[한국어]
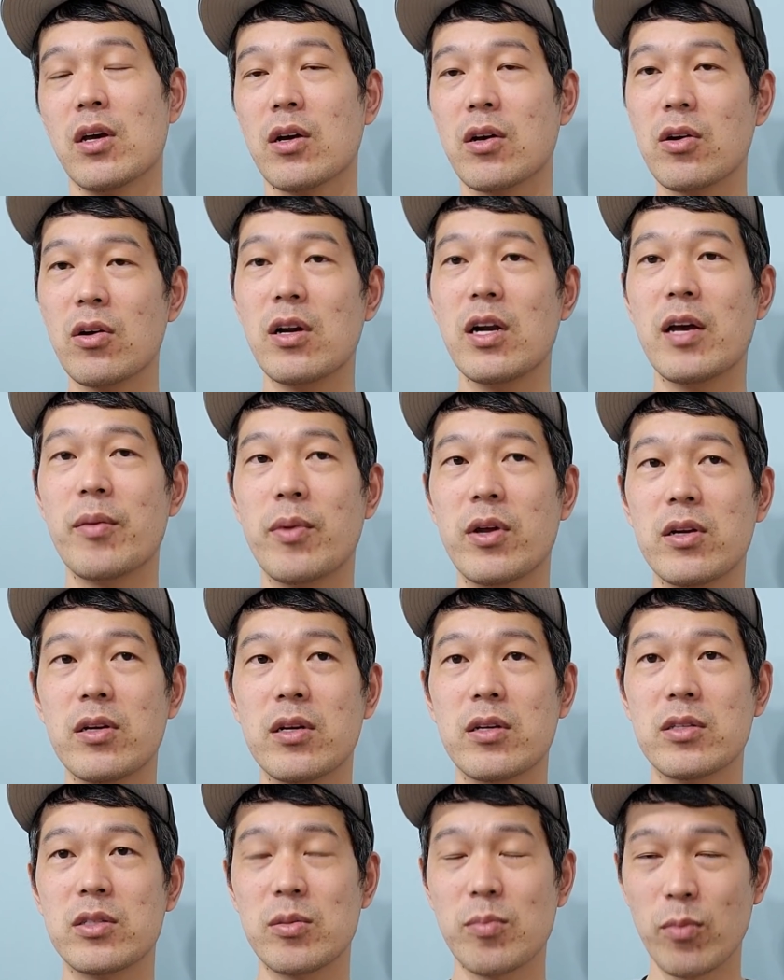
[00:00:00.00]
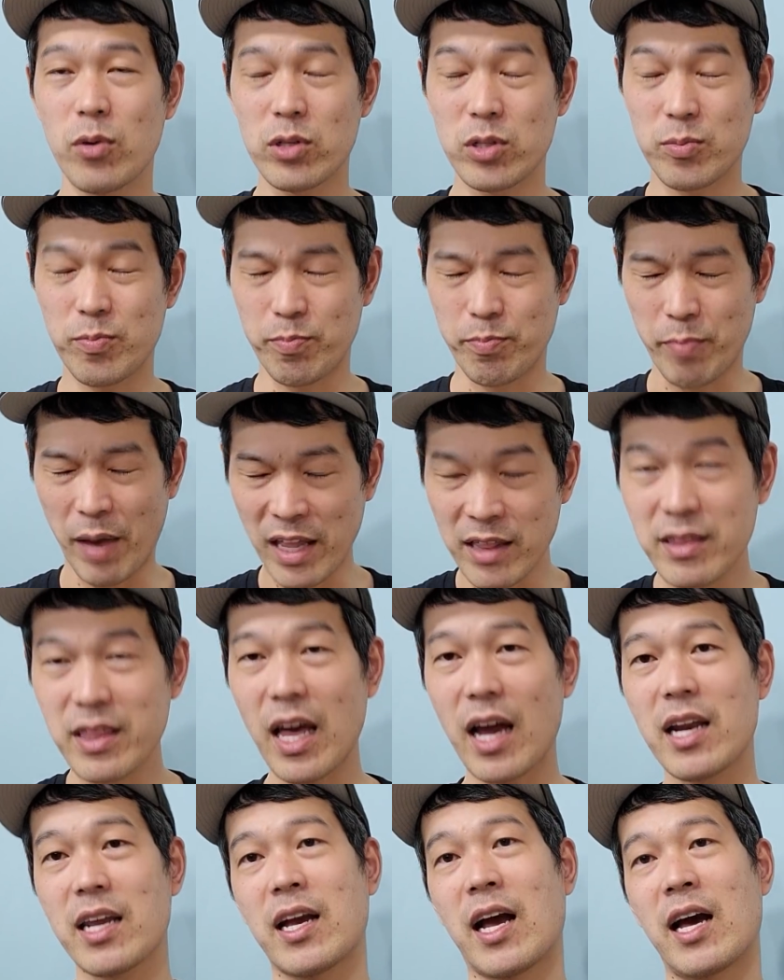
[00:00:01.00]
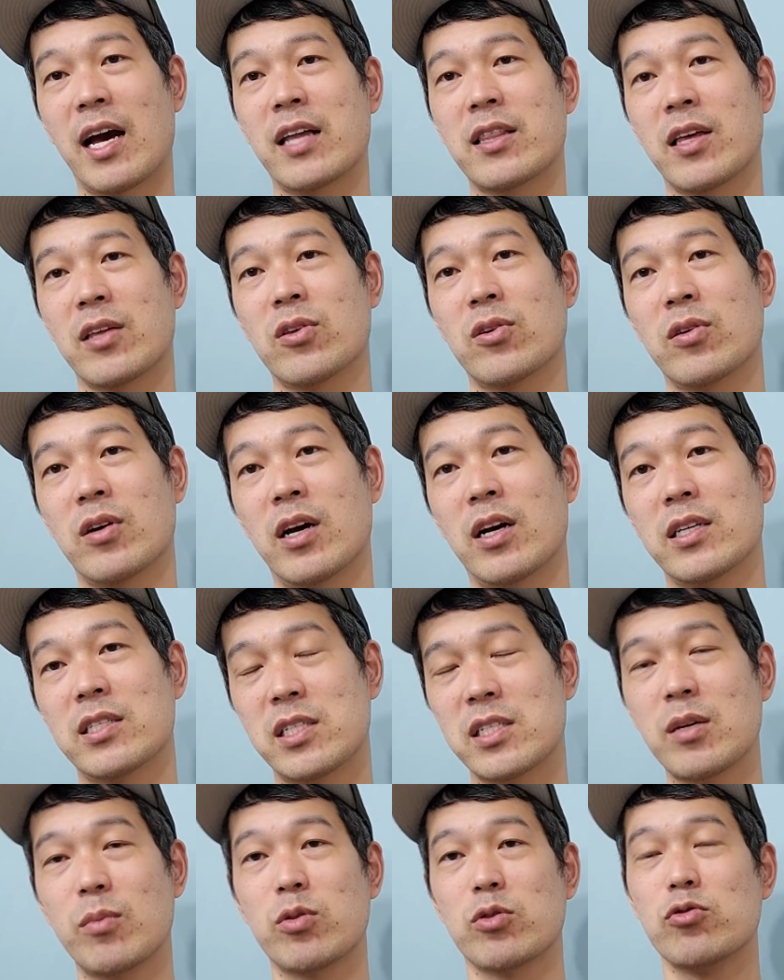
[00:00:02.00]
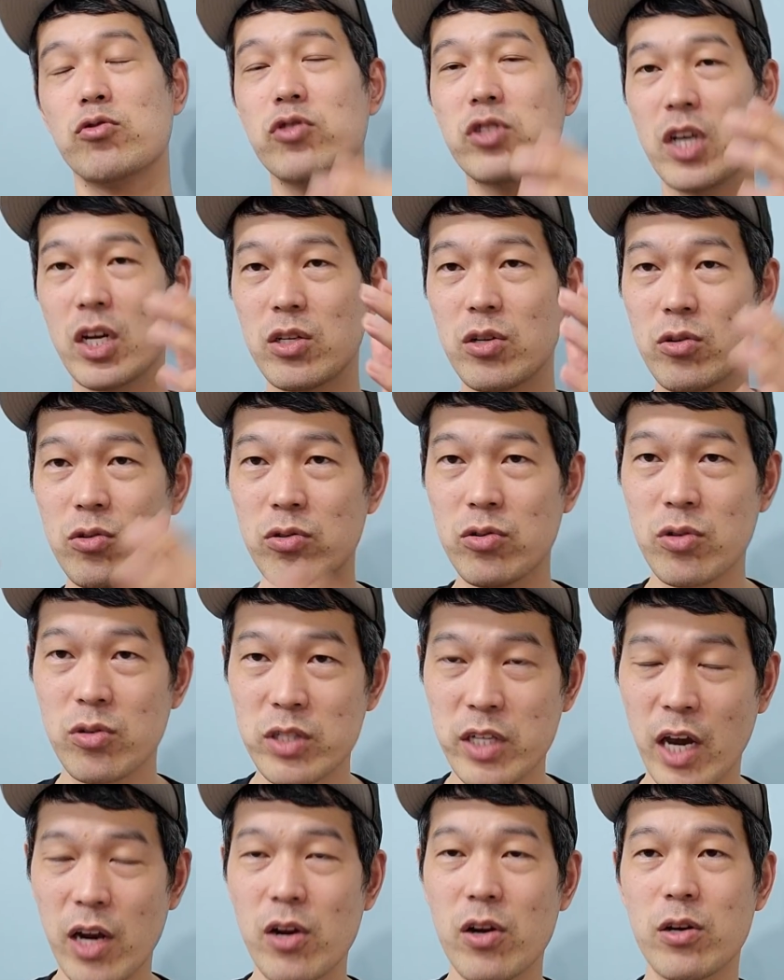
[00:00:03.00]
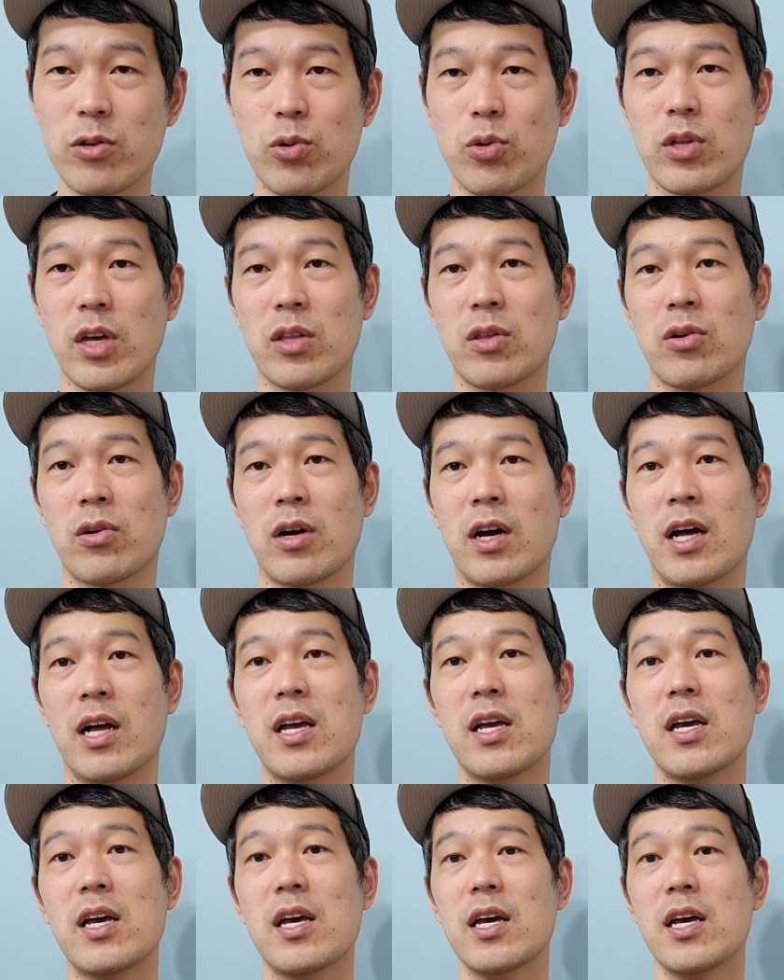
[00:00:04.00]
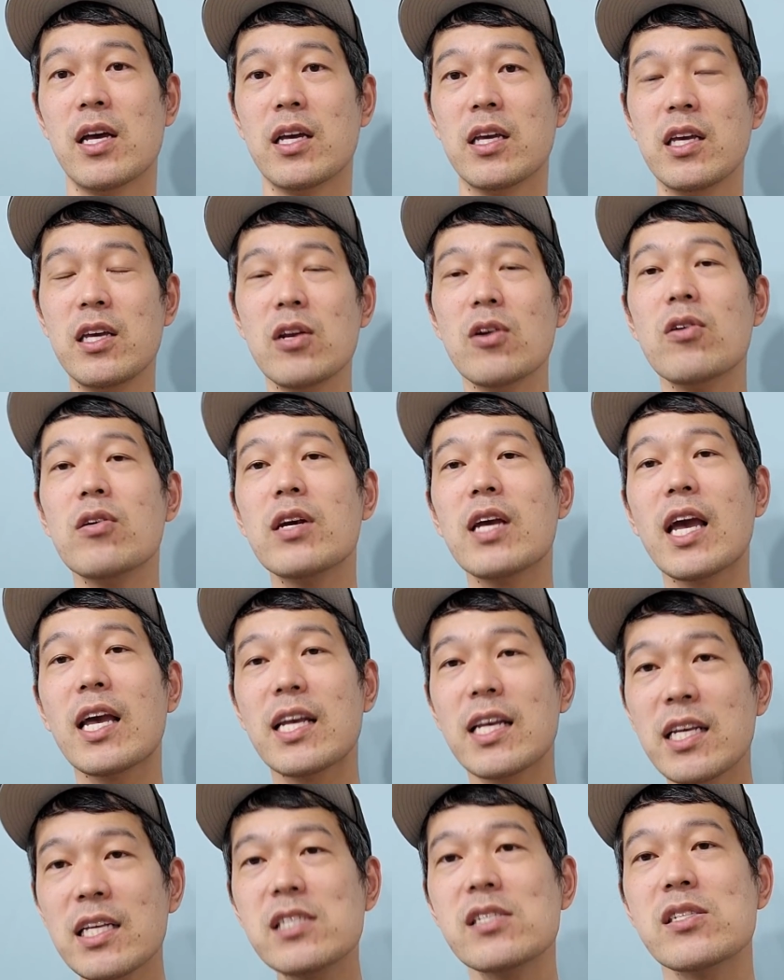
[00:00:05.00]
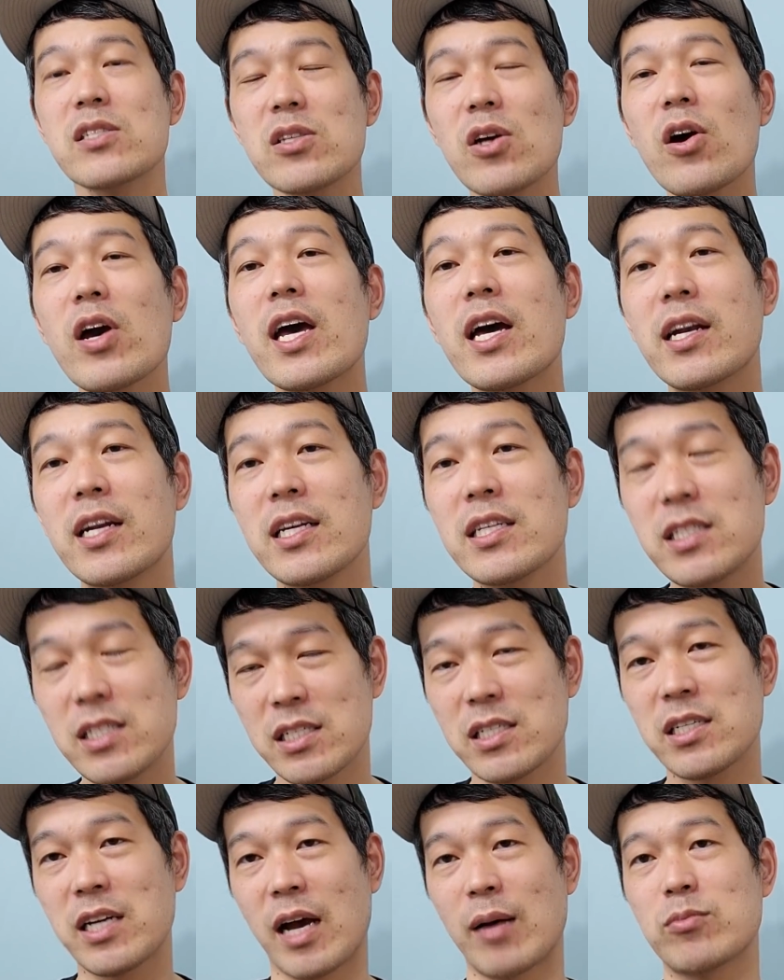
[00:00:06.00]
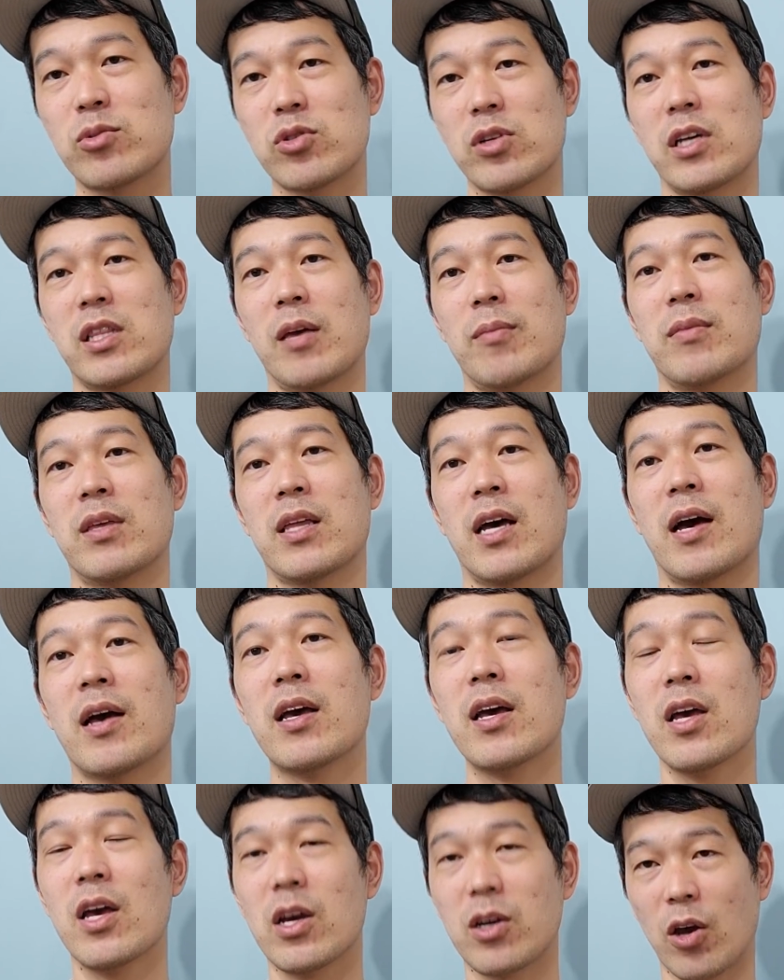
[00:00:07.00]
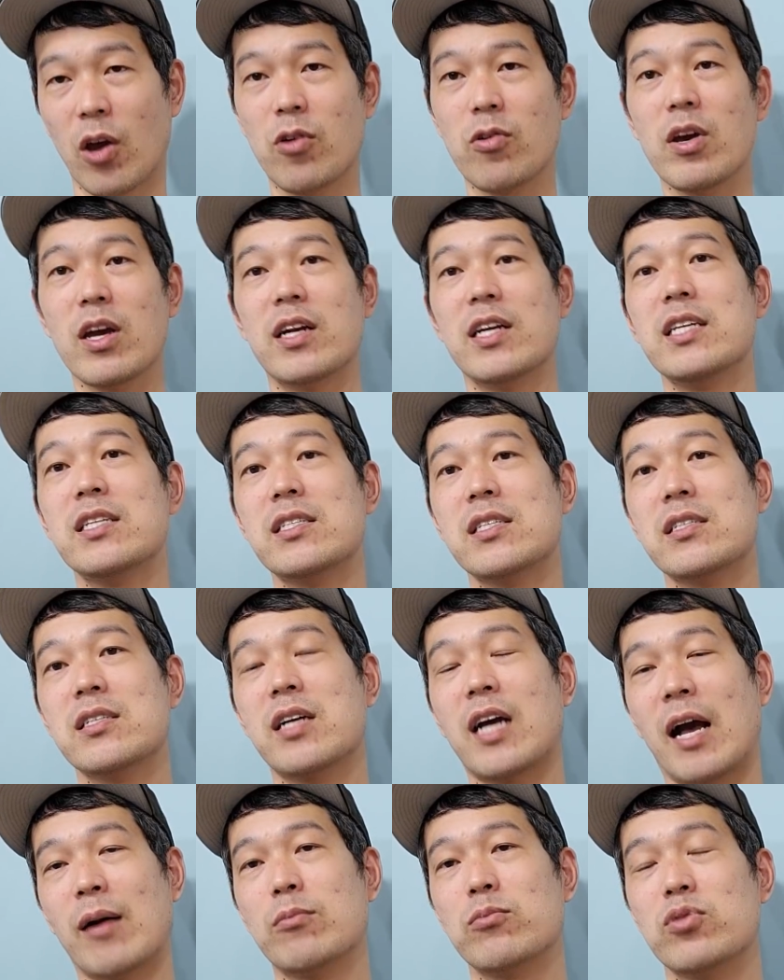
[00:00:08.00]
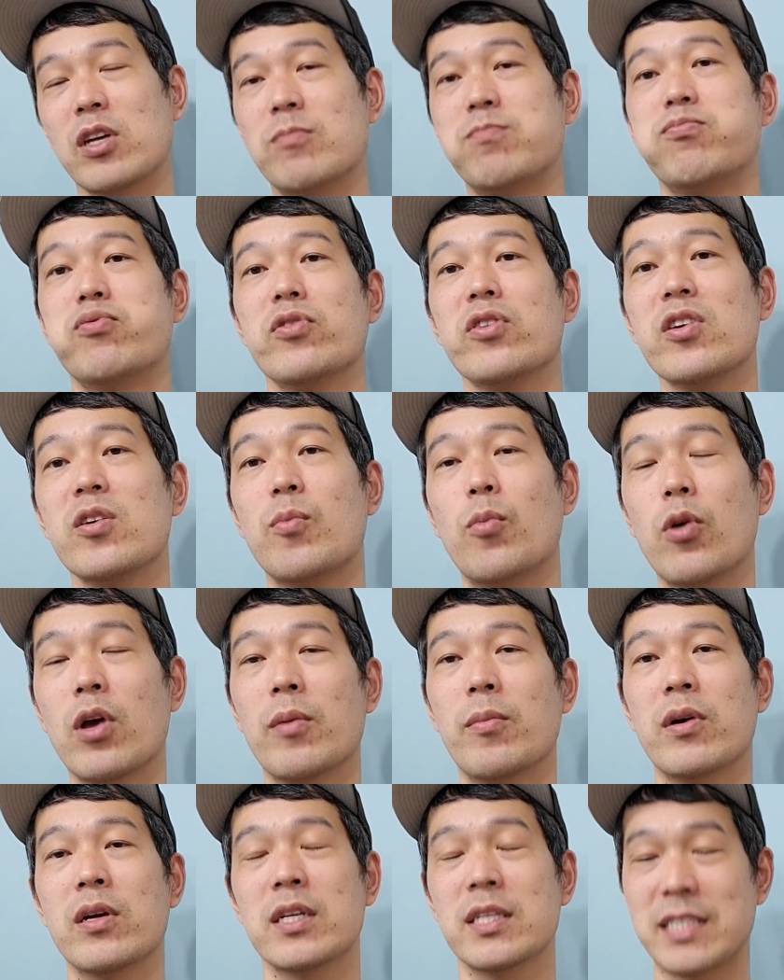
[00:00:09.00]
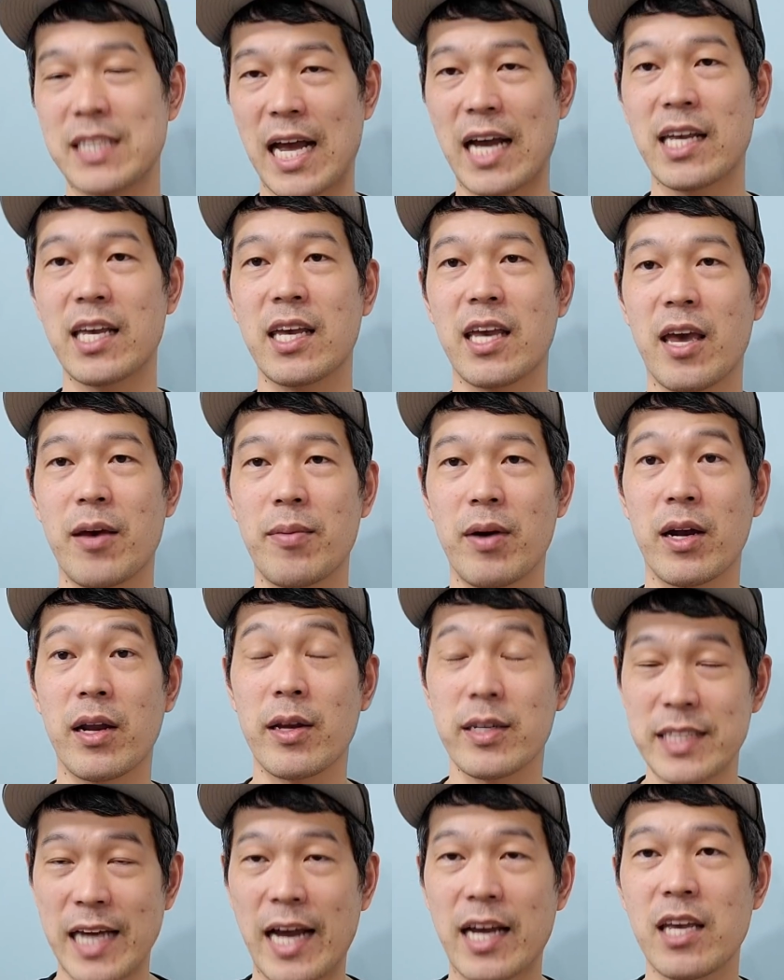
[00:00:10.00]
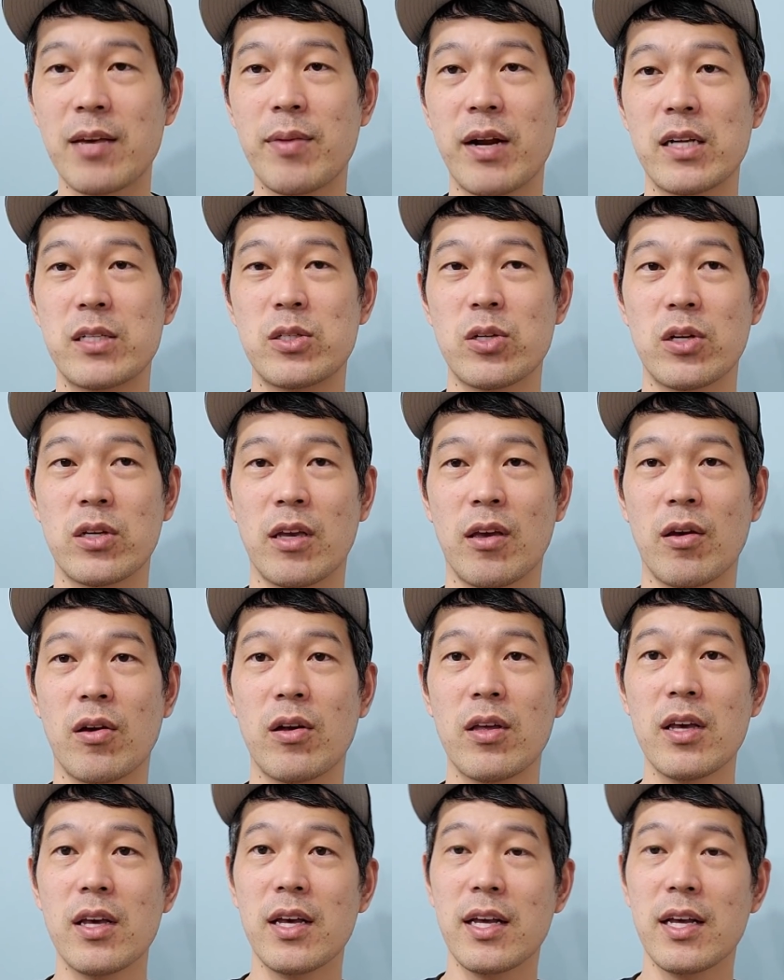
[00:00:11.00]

그러려면은 뭐 멘탈이 강하다던가 진짜 뭐 육체적으로 체력이 좋다던가 이런 게 있어야 리스크 감소가 됩니다. 결국에 리스크 감소의 뿌리는 뭐냐면은 자기 개발이에요. 자기 발전이에요.